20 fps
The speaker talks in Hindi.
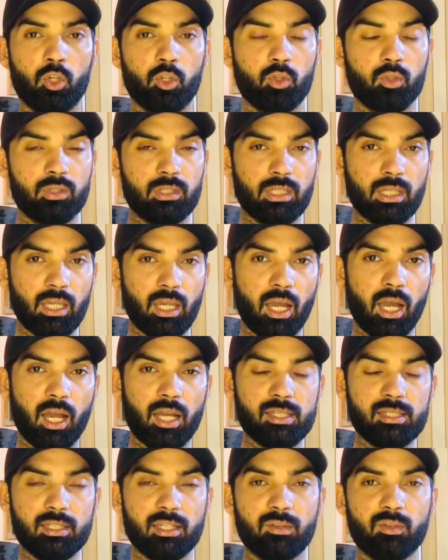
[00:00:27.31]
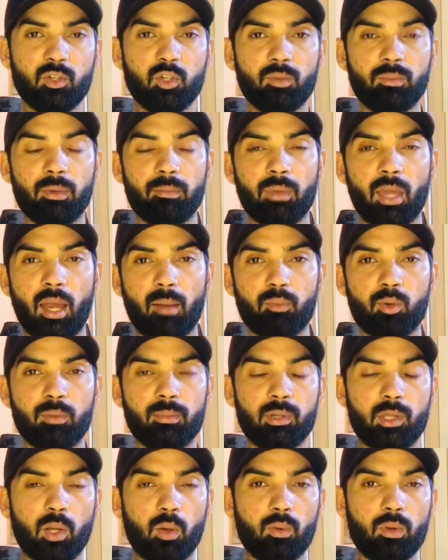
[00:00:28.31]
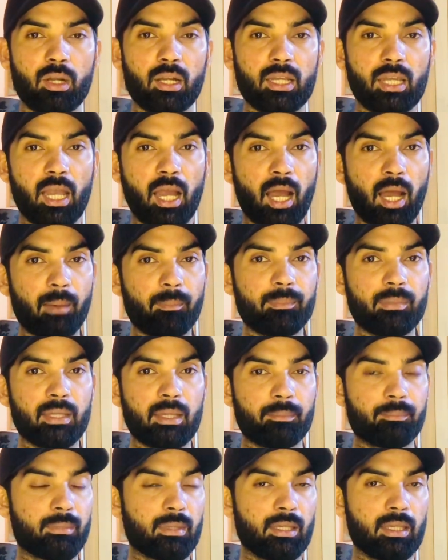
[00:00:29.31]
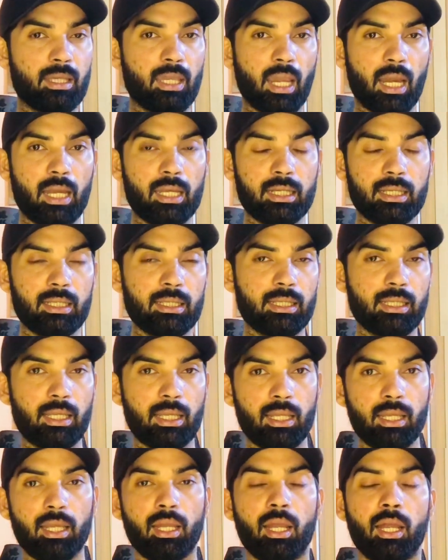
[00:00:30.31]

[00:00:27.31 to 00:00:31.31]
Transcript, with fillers: तो ये आज की वीडियो में मैं आपको बताऊंगा कि आपने अपनी कैट के लिए